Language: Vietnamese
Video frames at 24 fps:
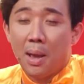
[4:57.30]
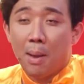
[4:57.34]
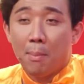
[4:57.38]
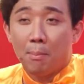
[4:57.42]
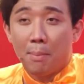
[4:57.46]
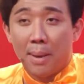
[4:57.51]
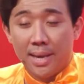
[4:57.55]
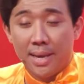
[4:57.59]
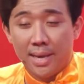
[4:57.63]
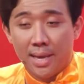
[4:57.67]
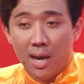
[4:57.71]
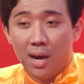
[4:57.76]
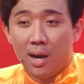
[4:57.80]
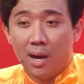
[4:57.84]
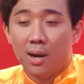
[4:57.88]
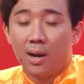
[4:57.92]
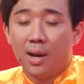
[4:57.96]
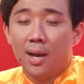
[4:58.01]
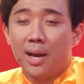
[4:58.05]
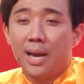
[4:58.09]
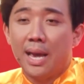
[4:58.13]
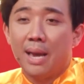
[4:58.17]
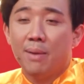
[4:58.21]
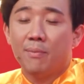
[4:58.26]
Bây giờ
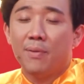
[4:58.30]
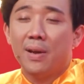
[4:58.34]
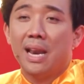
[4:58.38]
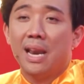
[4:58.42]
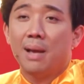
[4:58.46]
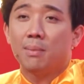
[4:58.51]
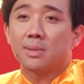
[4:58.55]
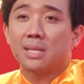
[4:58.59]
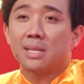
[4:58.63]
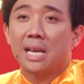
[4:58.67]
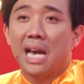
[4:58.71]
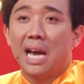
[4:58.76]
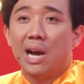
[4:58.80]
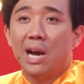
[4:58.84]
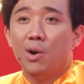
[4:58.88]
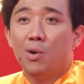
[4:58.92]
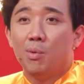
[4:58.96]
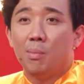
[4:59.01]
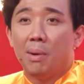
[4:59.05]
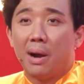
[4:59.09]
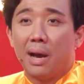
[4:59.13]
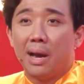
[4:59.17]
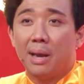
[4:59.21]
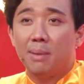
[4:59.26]
á, em phải làm sao
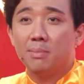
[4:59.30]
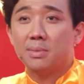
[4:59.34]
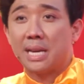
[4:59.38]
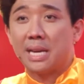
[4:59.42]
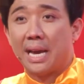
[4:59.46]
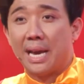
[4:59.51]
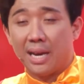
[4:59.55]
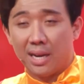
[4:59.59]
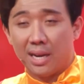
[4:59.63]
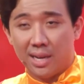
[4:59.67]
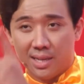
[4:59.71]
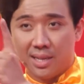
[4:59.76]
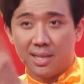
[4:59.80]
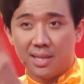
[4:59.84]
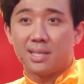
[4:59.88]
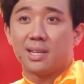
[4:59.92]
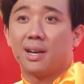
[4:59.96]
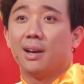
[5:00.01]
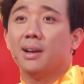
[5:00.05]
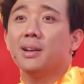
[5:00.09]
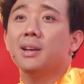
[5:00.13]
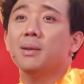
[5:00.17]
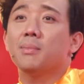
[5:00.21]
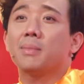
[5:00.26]
mà em tràn lên trên
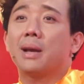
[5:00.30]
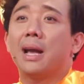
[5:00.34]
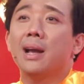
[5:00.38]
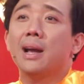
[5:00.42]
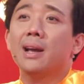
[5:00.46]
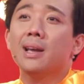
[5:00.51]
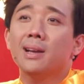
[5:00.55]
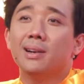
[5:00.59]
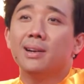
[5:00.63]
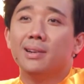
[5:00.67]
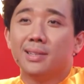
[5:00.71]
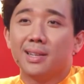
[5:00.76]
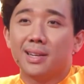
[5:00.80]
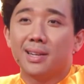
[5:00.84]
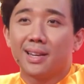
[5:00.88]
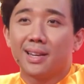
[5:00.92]
trển, em cắn cái người trên